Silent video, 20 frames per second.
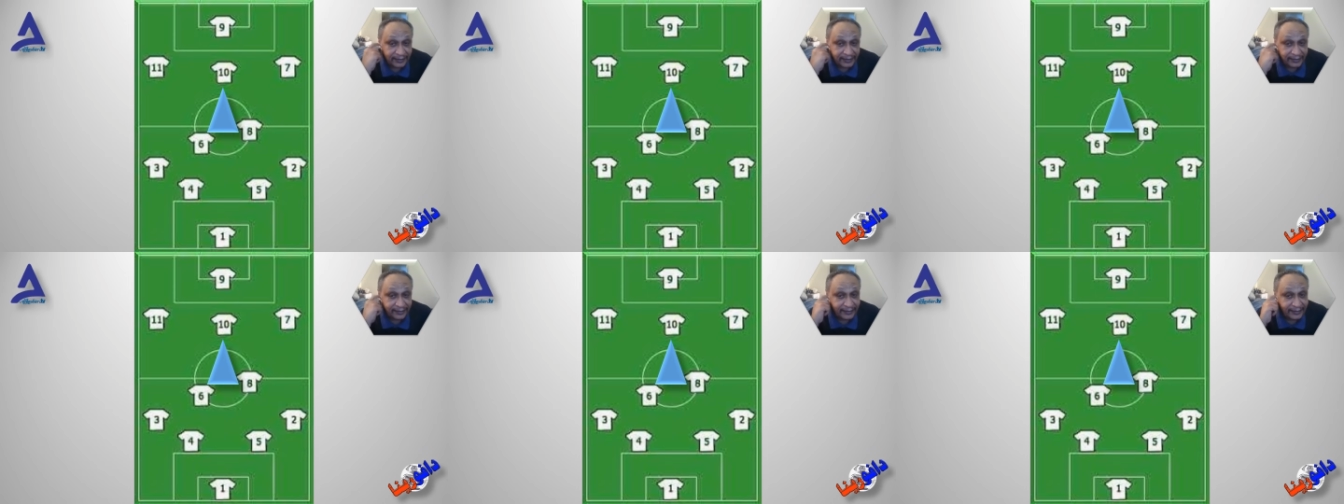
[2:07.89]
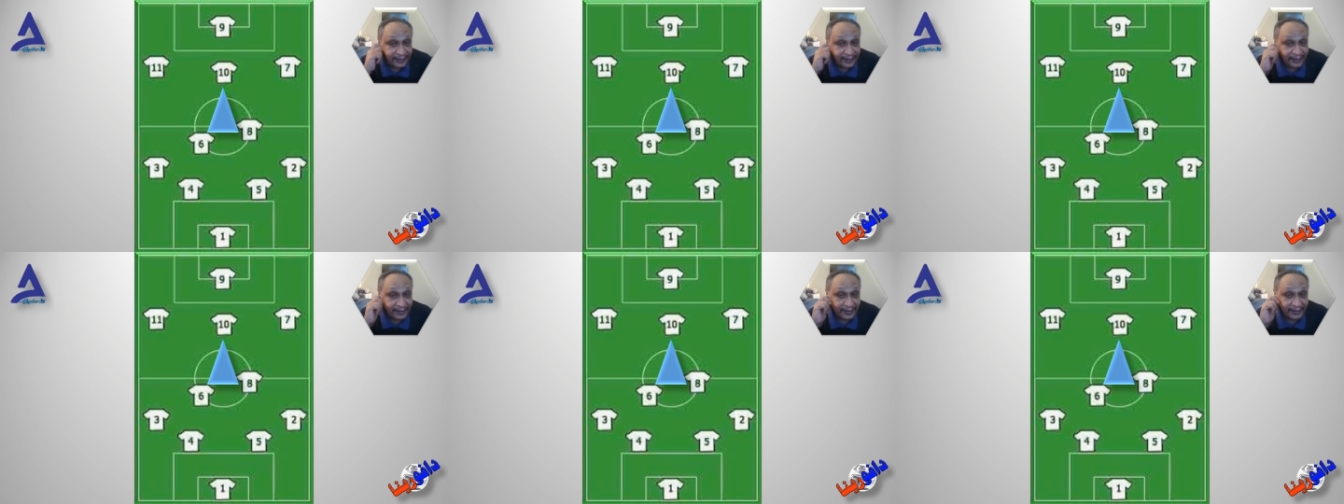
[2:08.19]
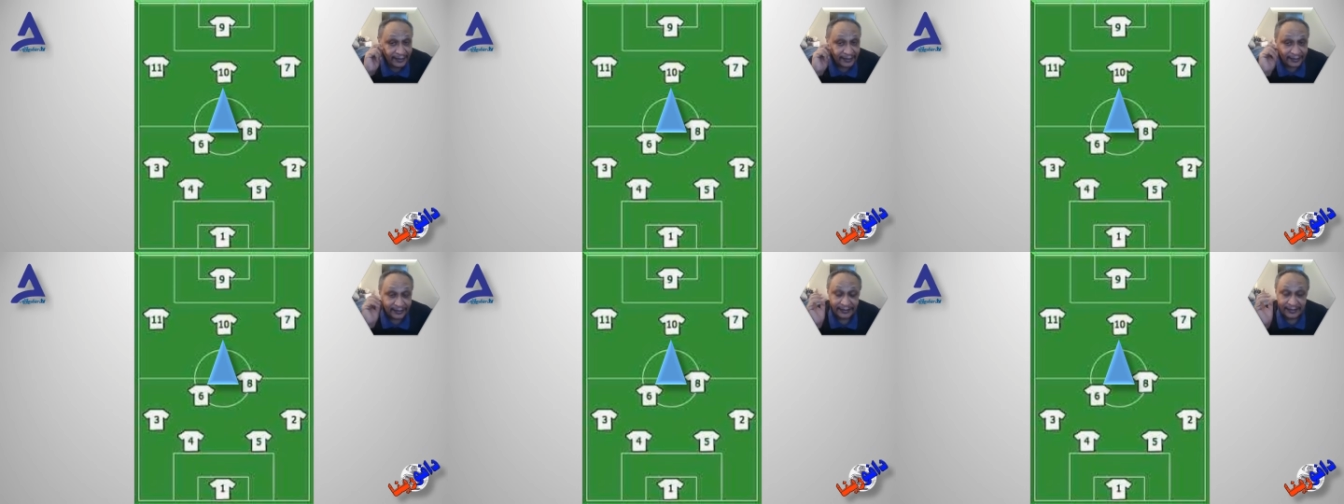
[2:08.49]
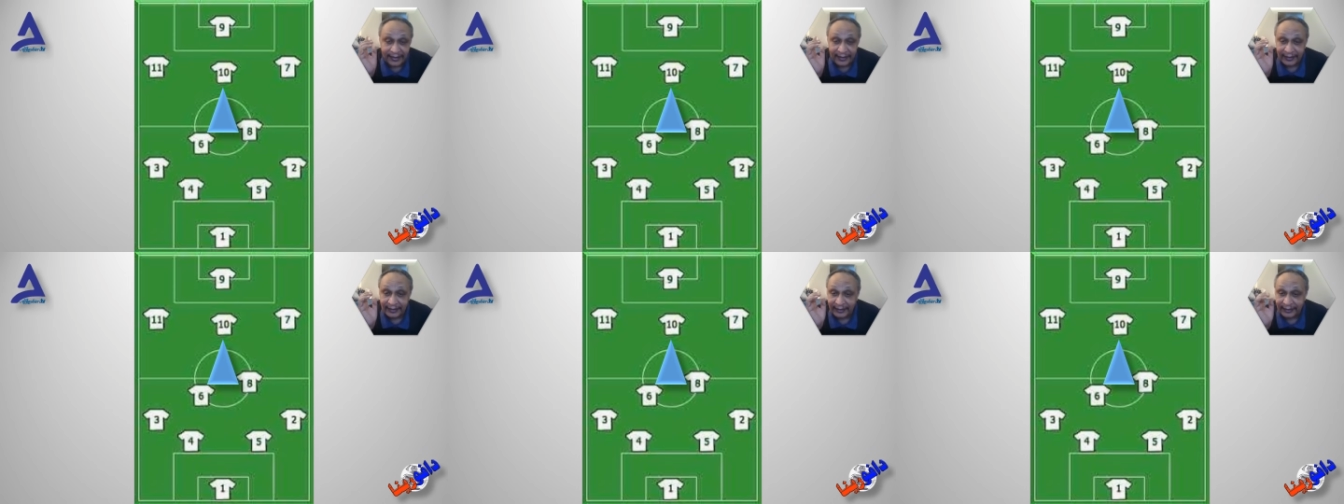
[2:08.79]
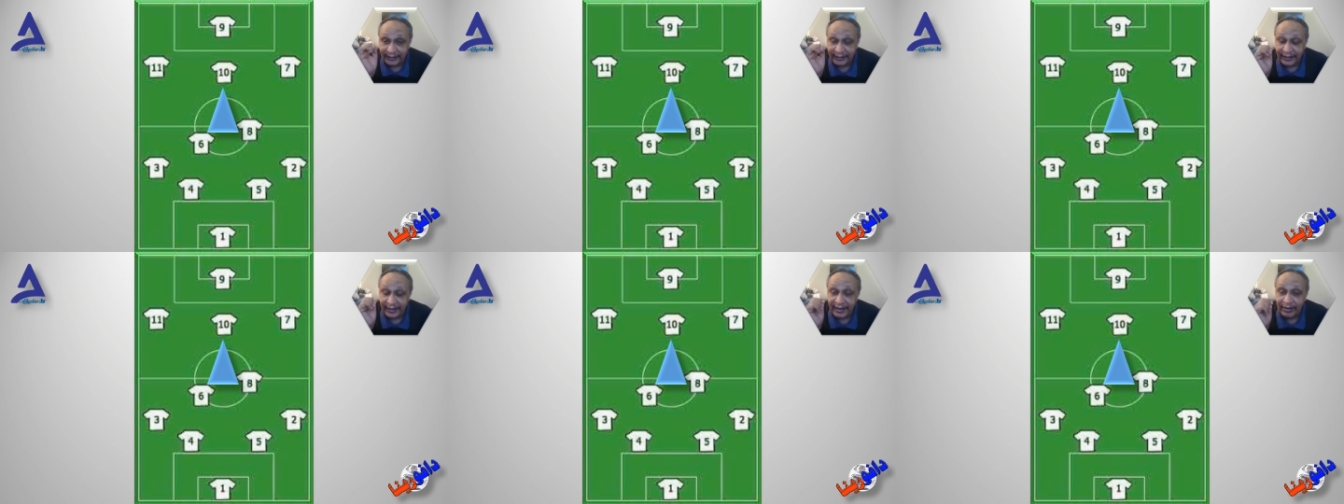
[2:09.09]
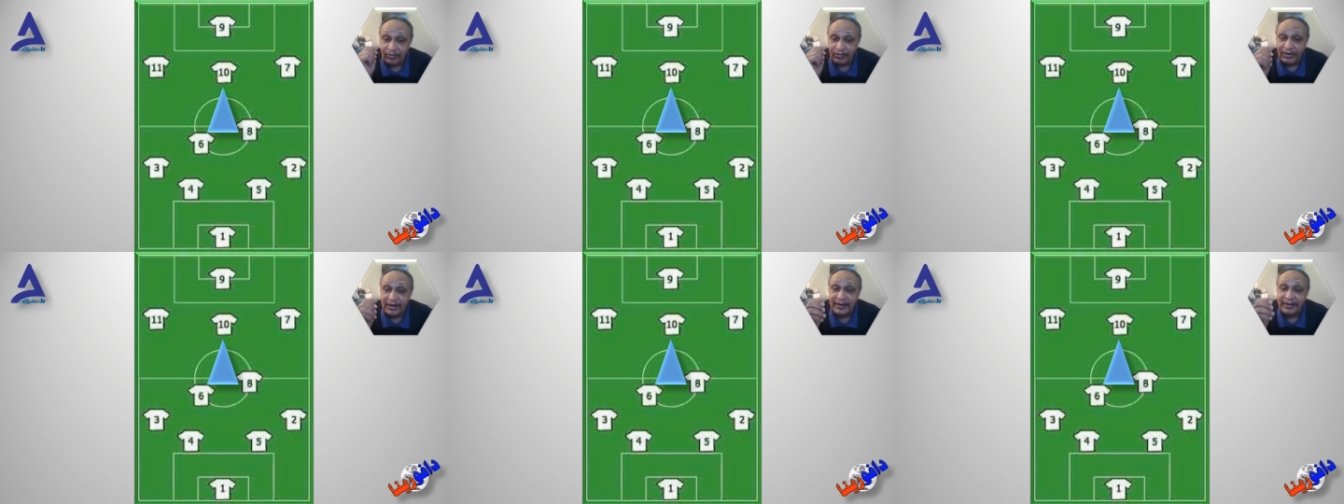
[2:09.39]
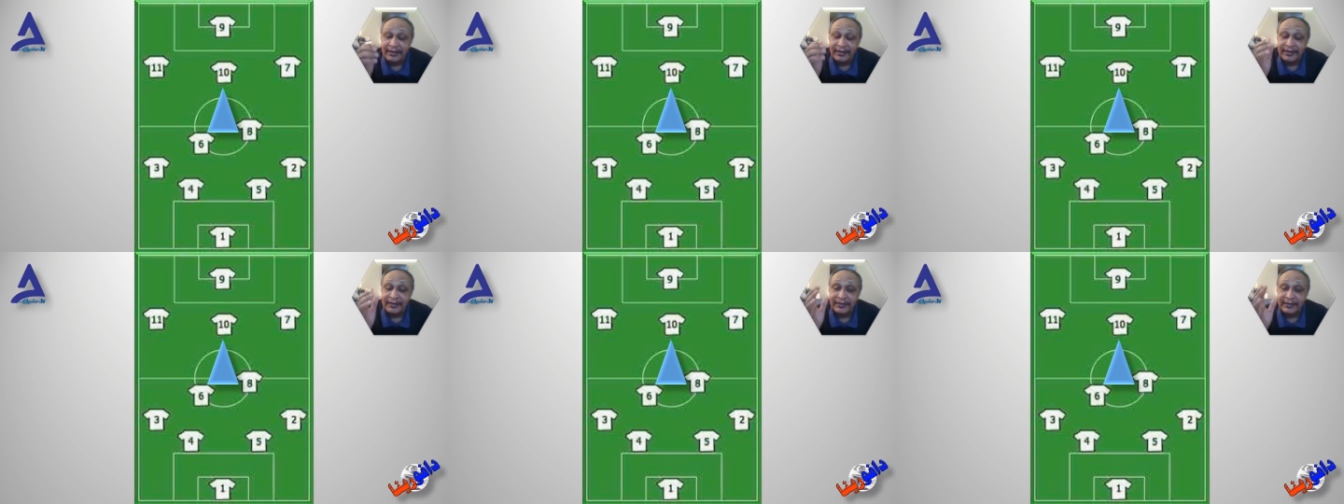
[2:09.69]
ليه اختار كده
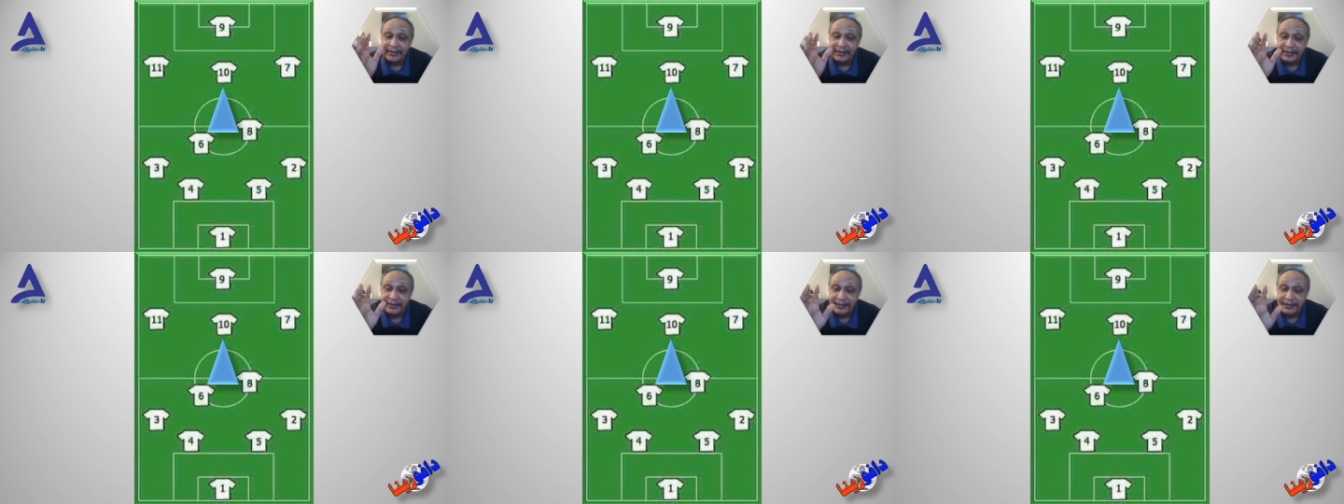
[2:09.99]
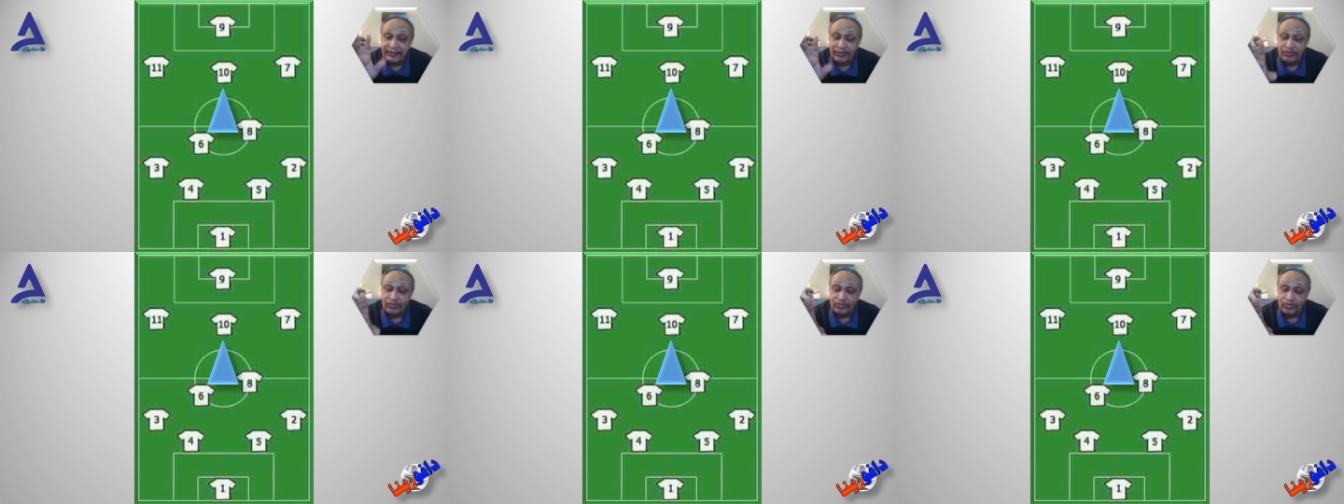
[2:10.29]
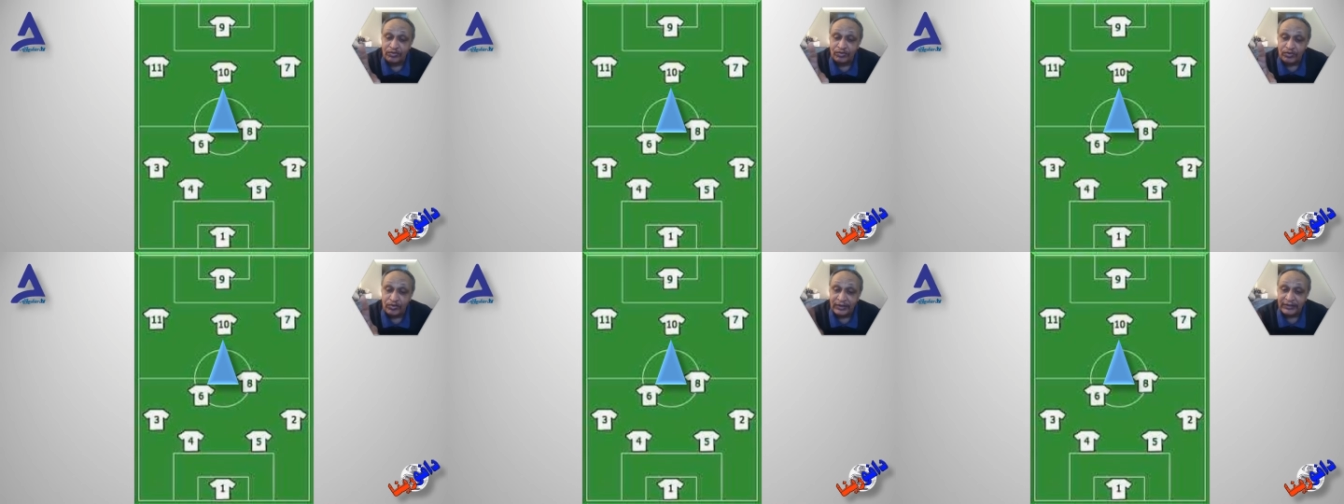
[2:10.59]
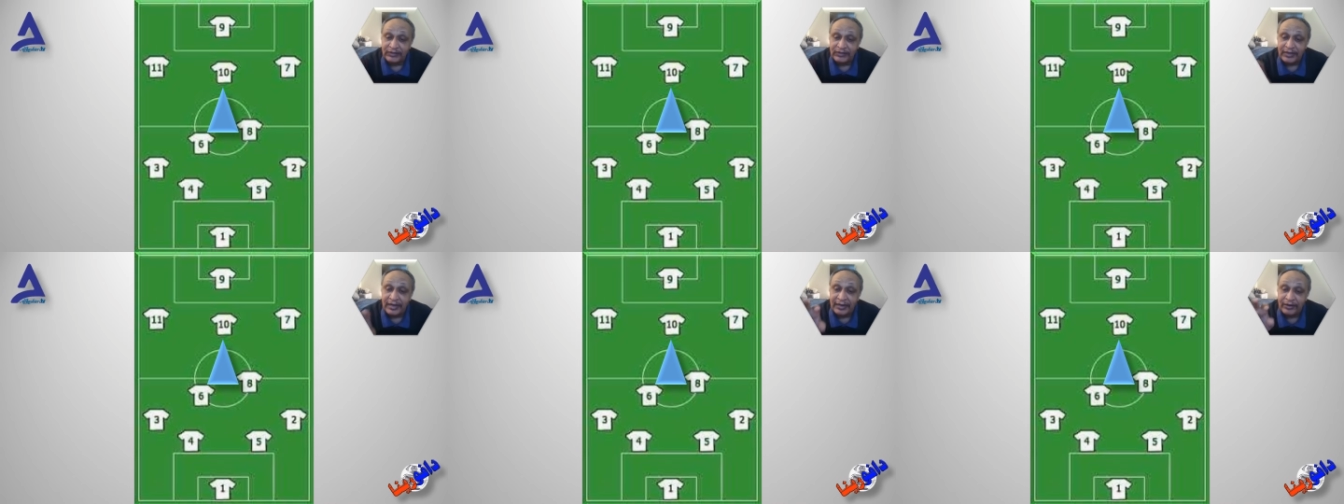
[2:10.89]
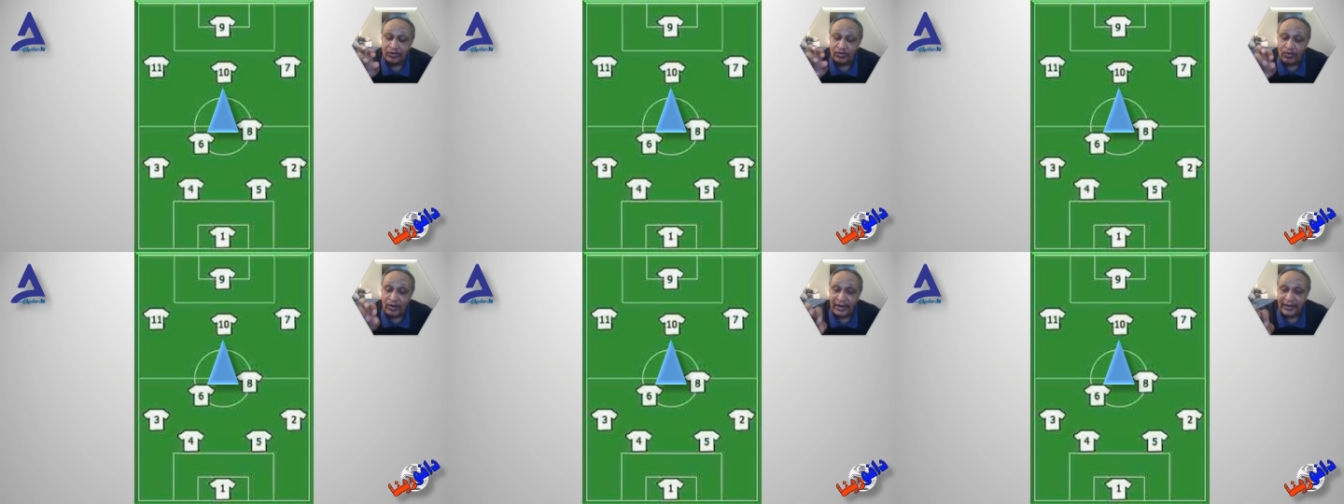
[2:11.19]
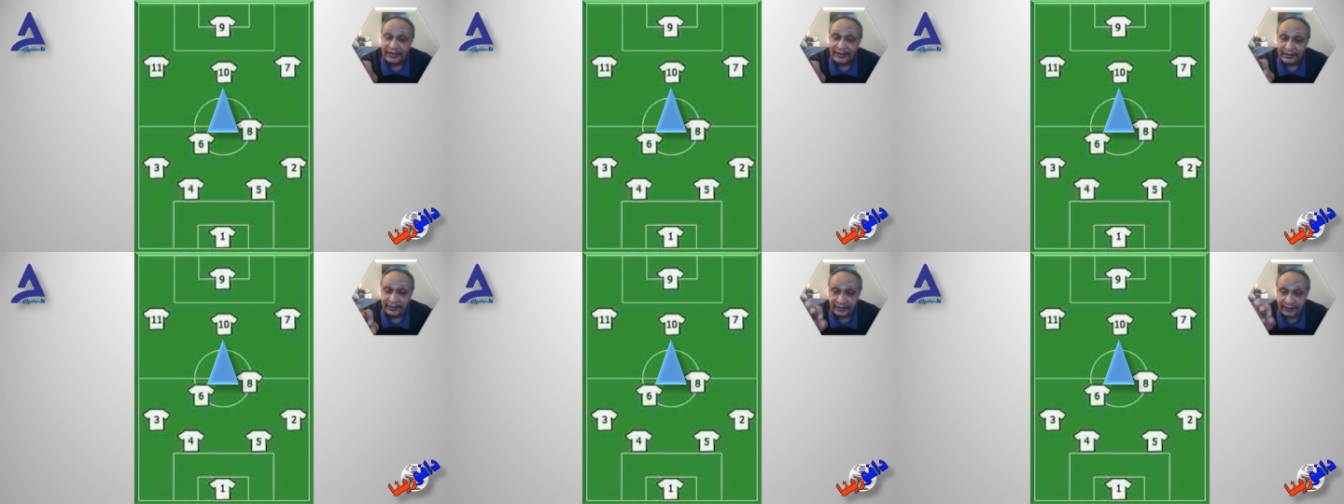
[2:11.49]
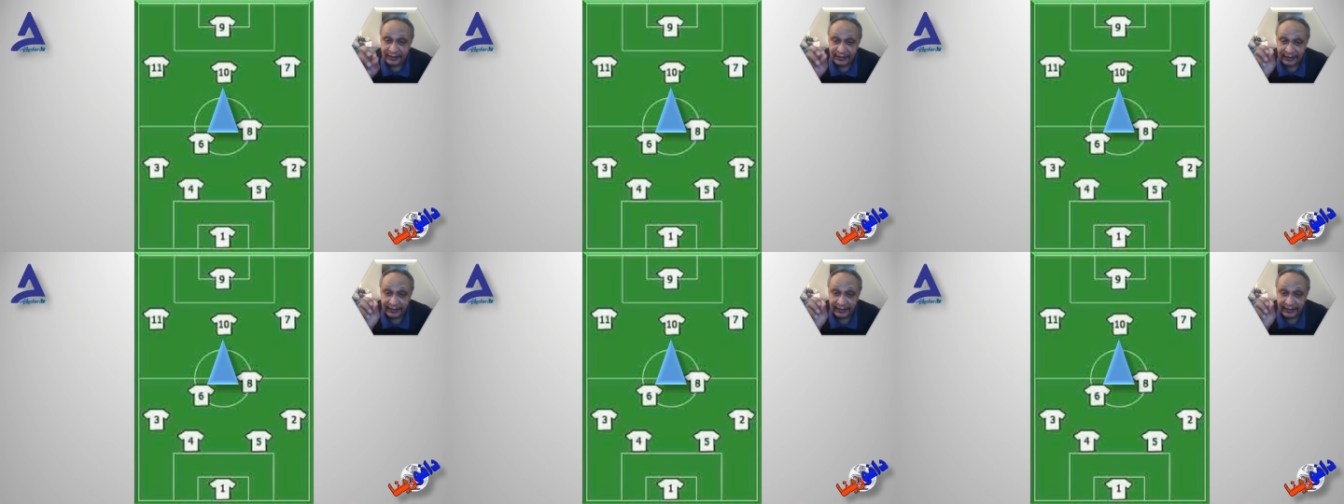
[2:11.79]
أولا نود أن نؤكد